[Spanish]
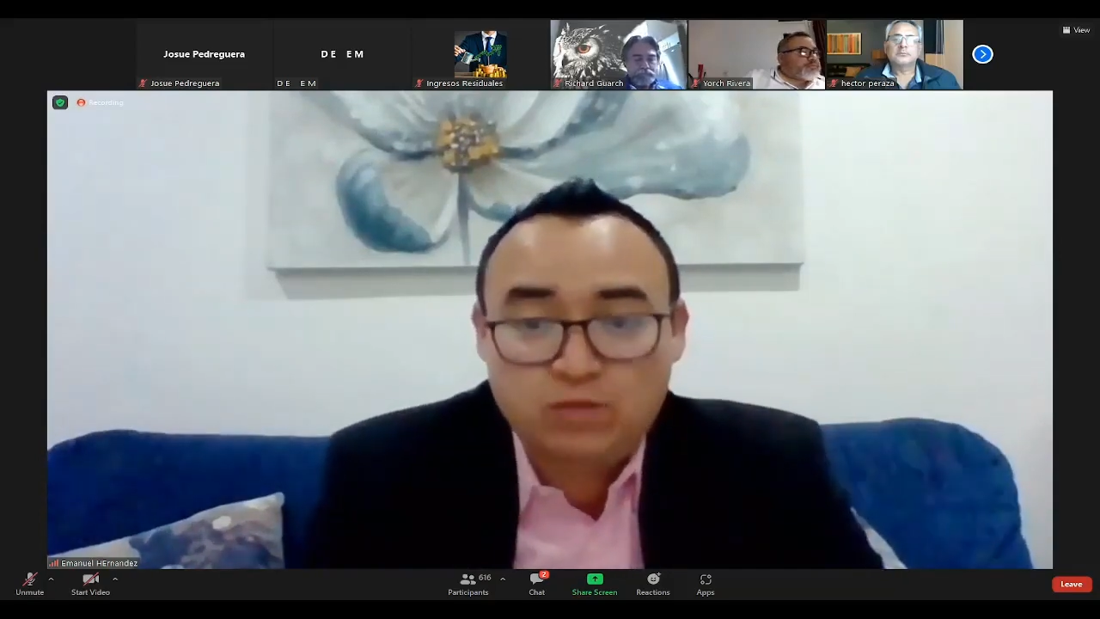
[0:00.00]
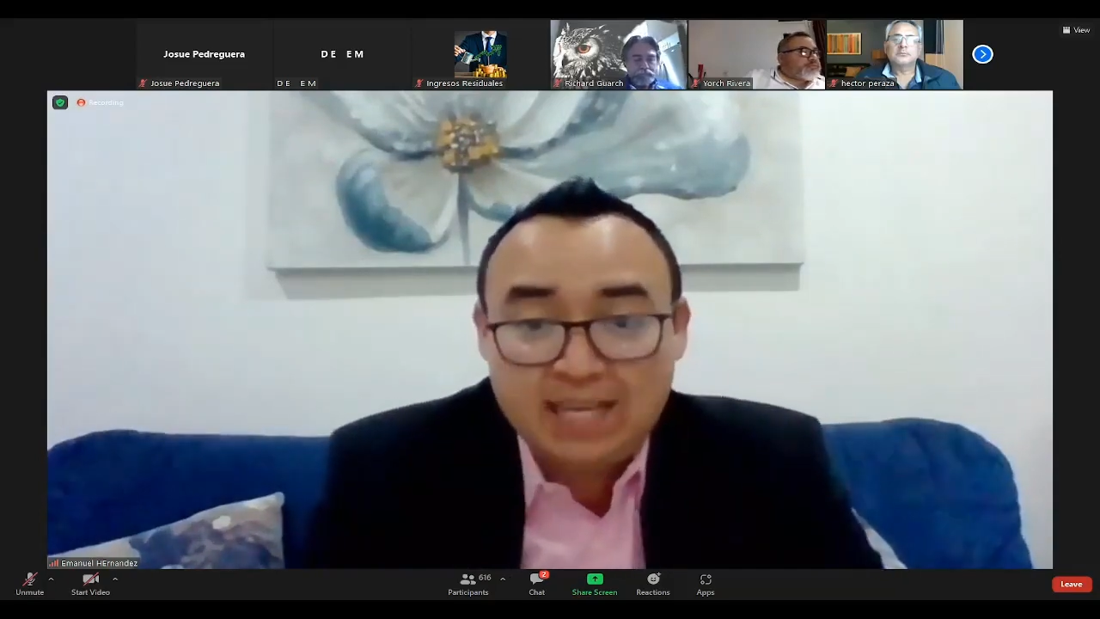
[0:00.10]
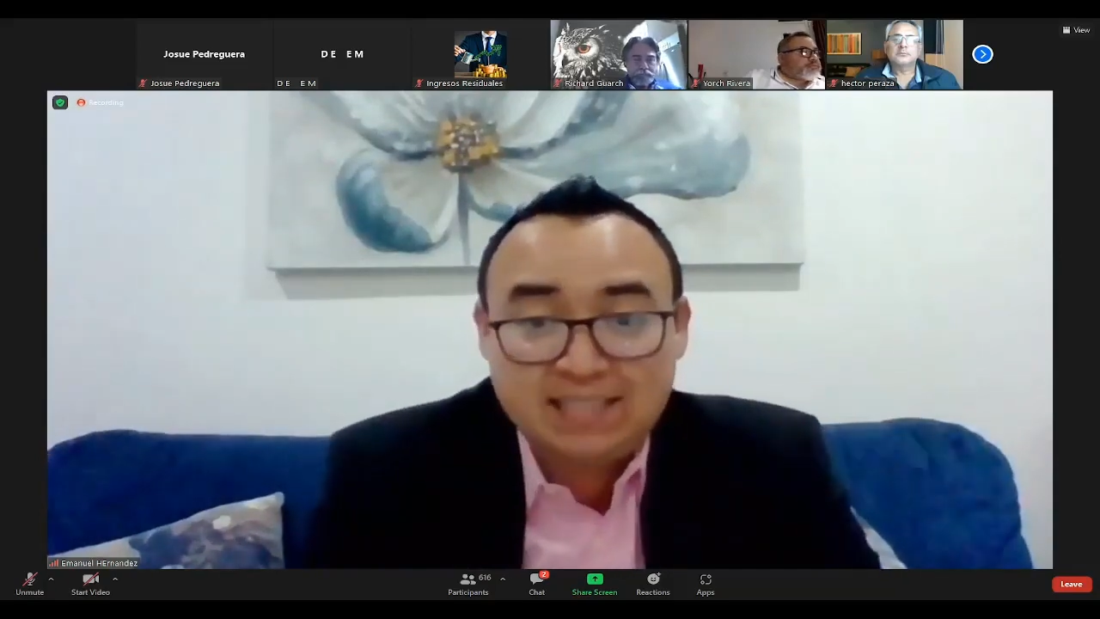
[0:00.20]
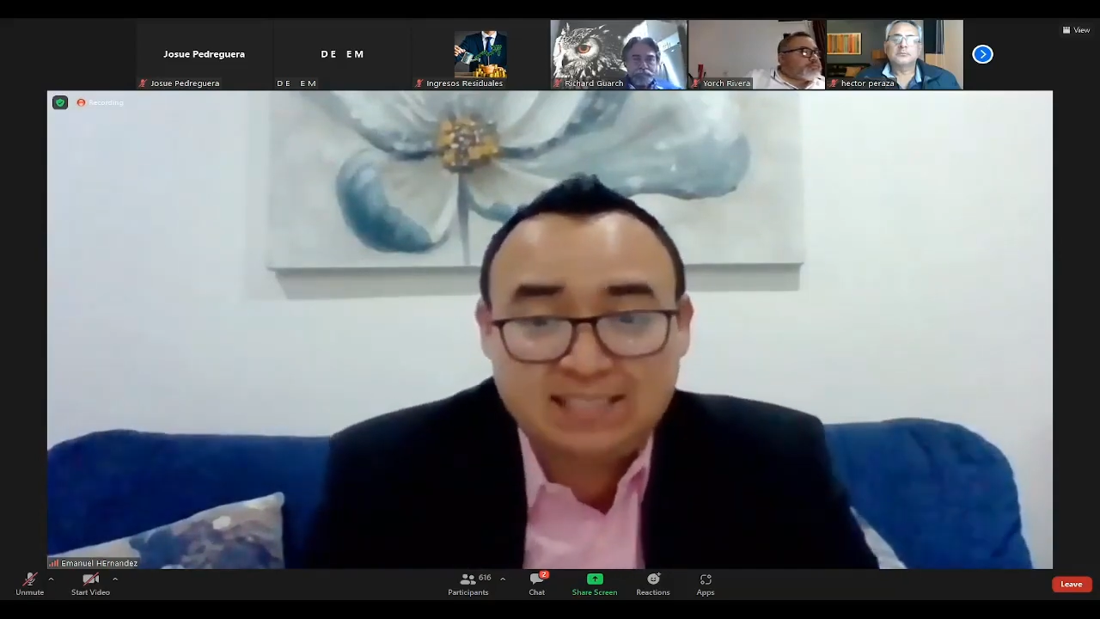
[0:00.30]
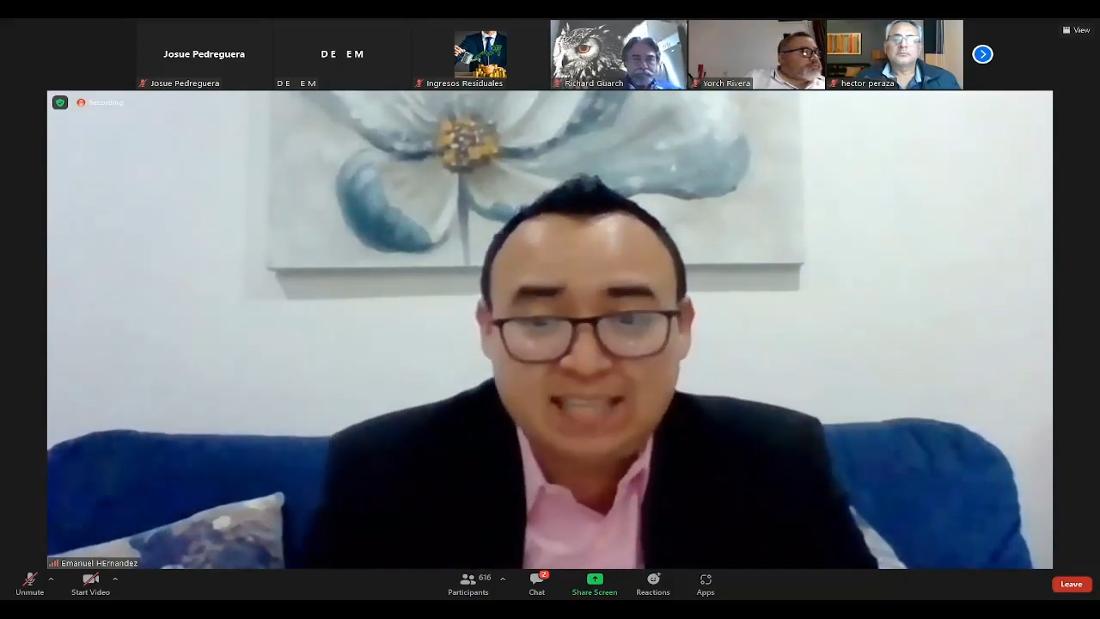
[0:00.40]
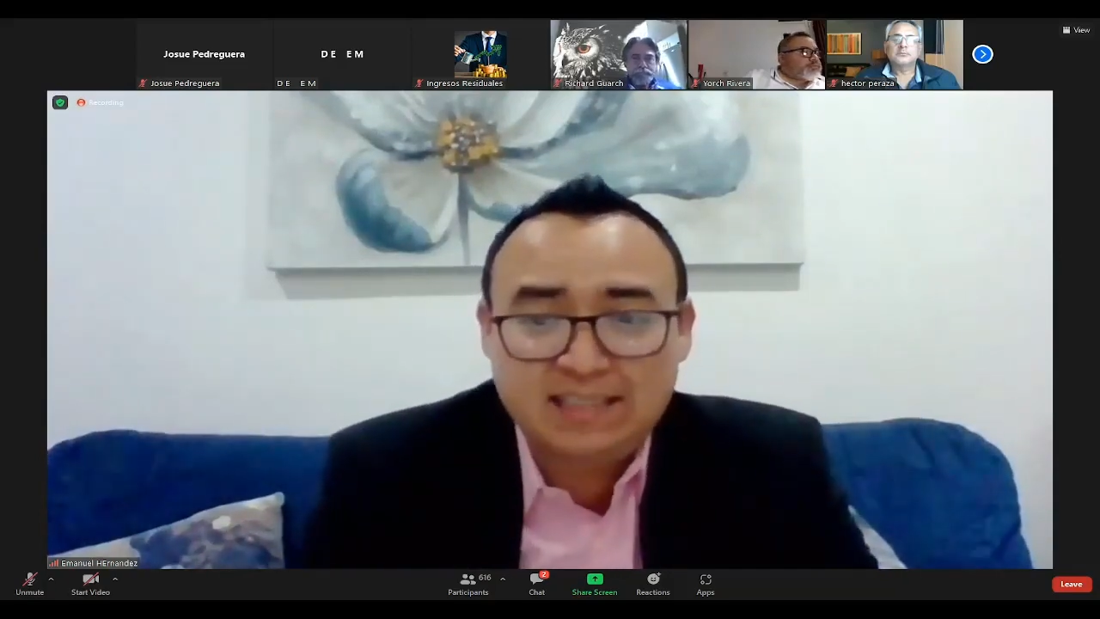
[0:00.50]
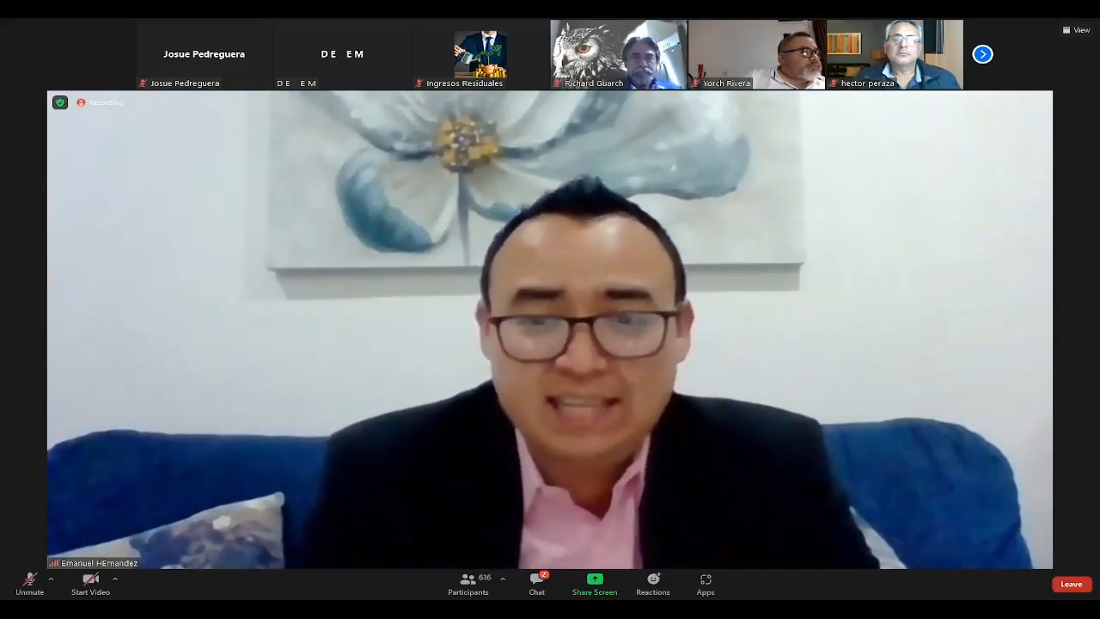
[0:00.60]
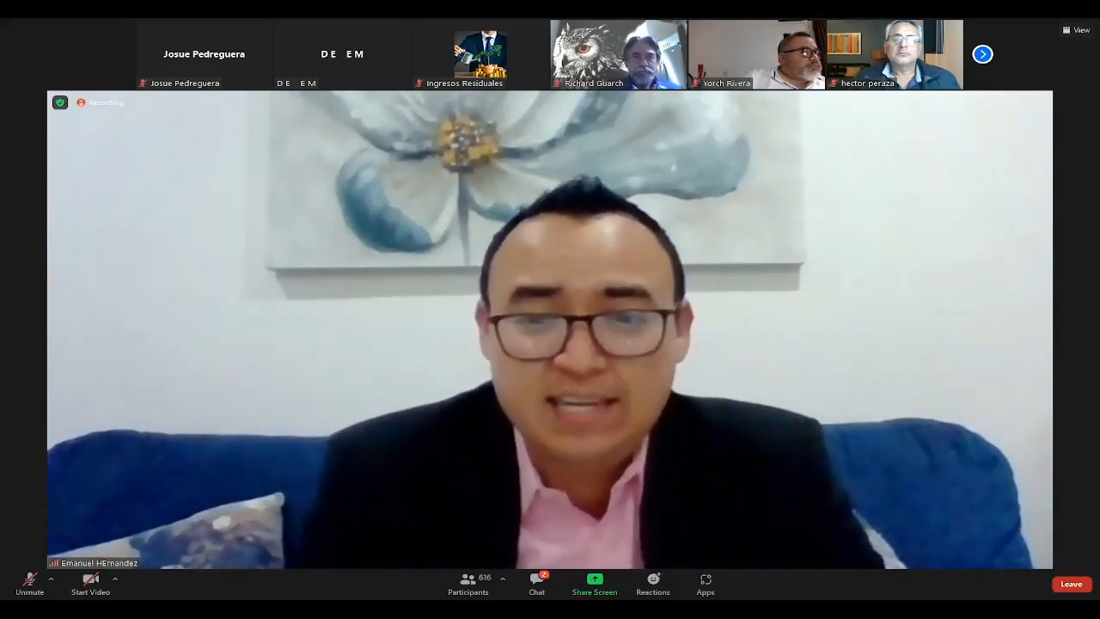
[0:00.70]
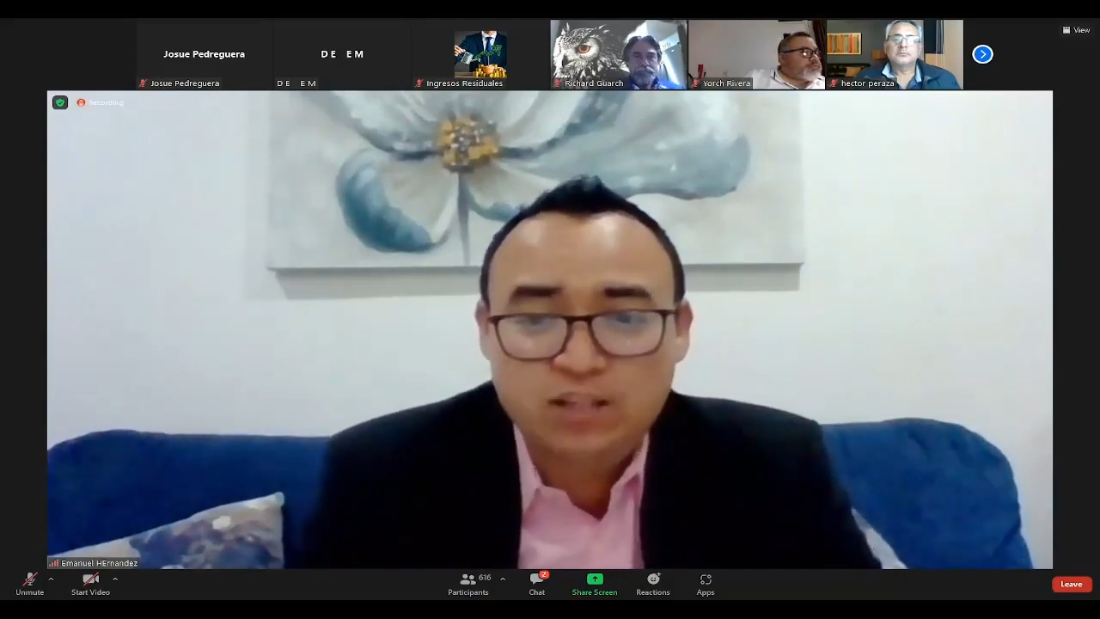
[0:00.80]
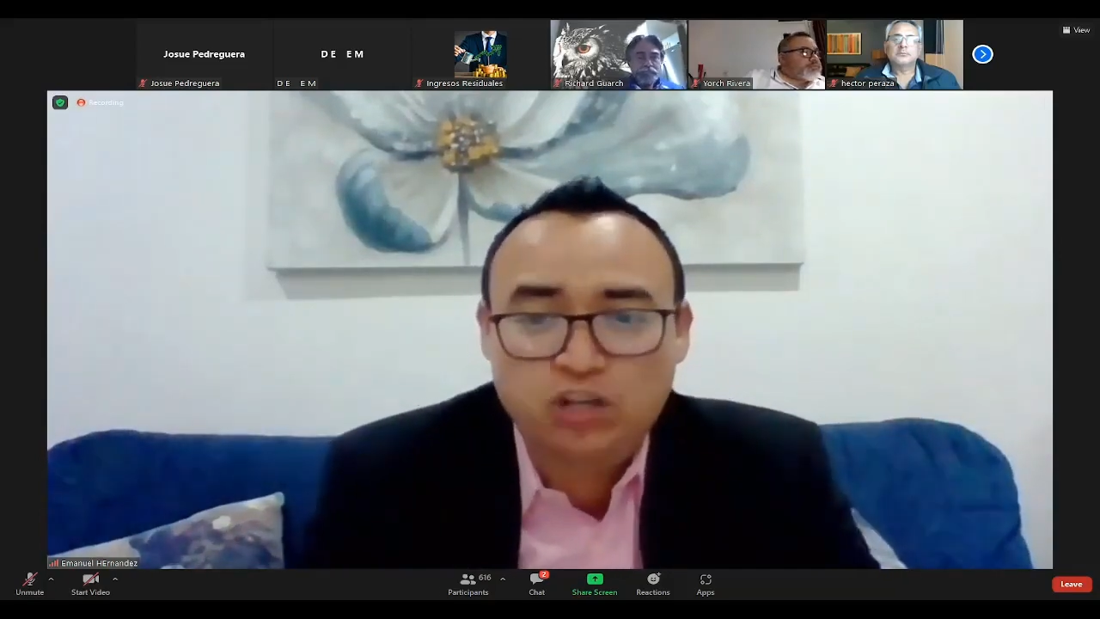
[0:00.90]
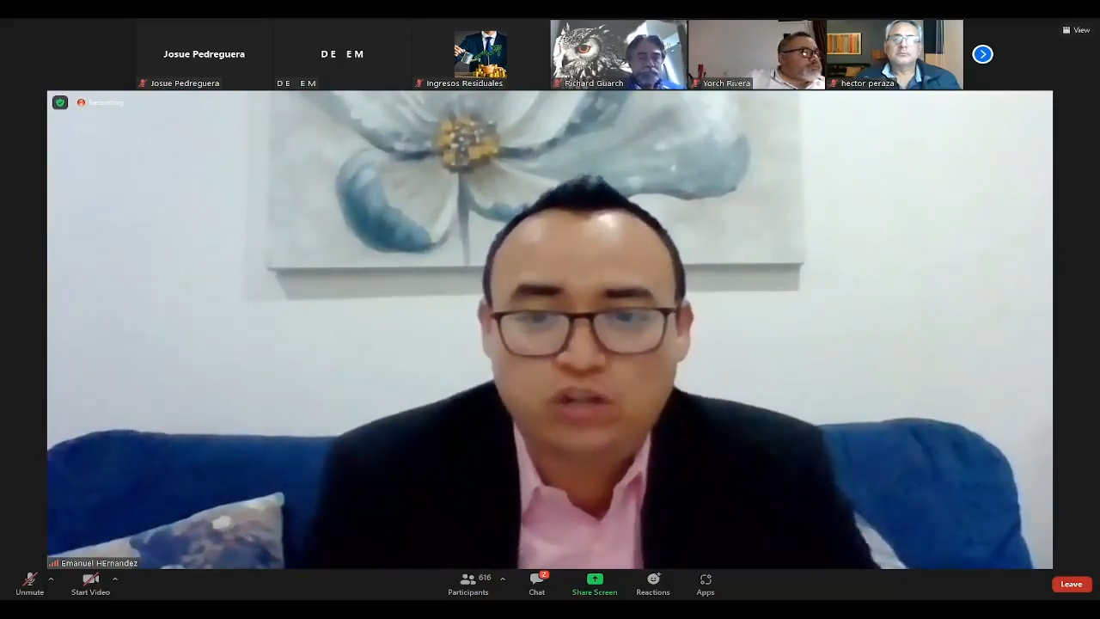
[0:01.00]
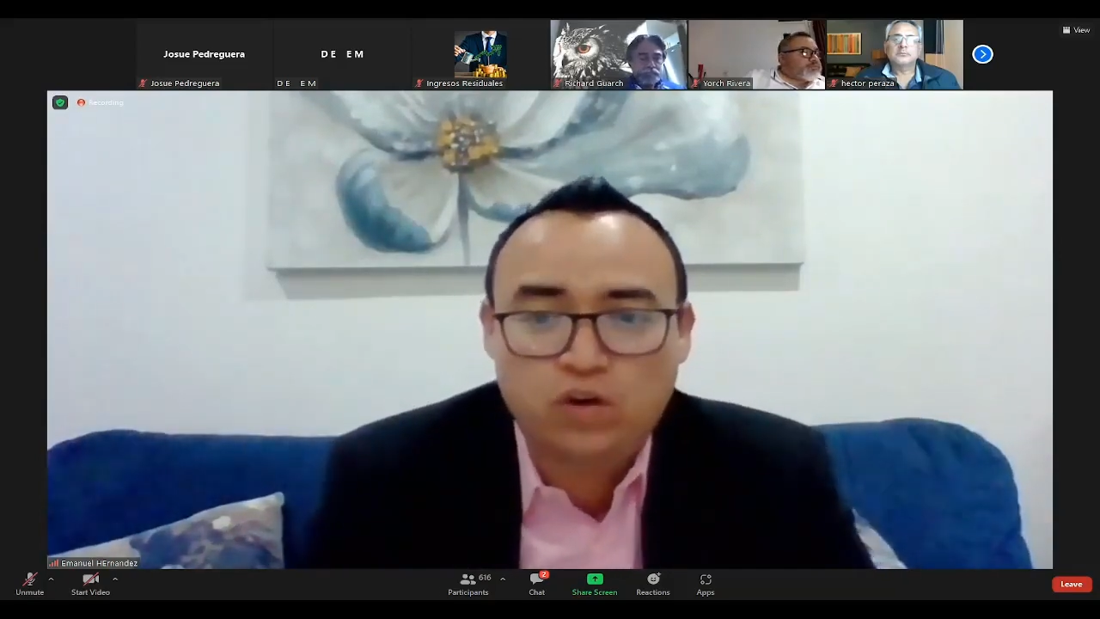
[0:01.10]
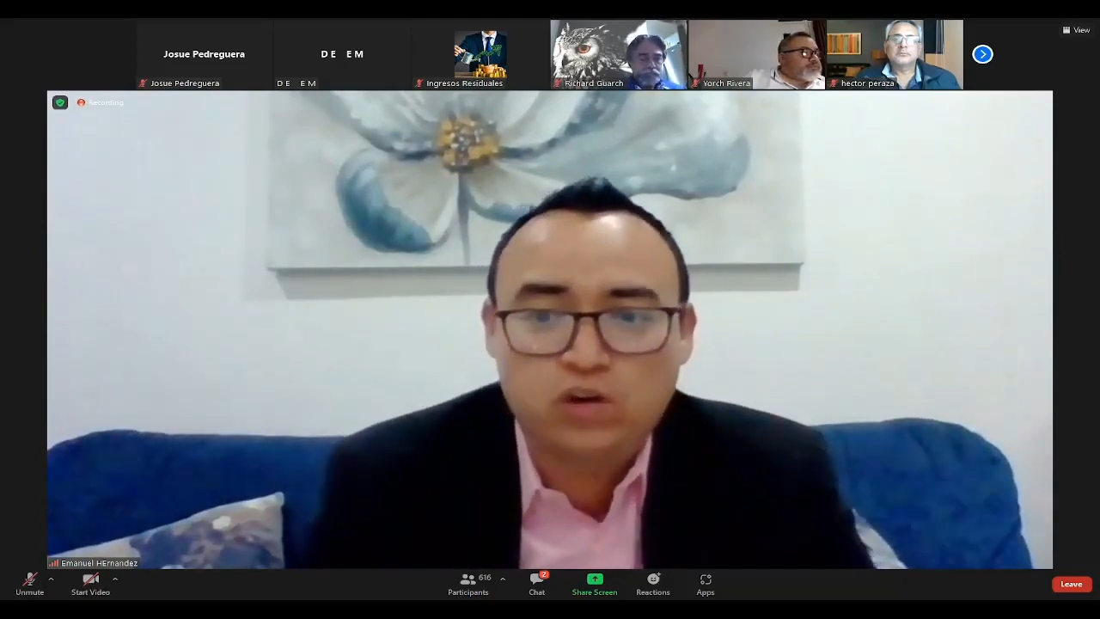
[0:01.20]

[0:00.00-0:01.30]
que ustedes están teniendo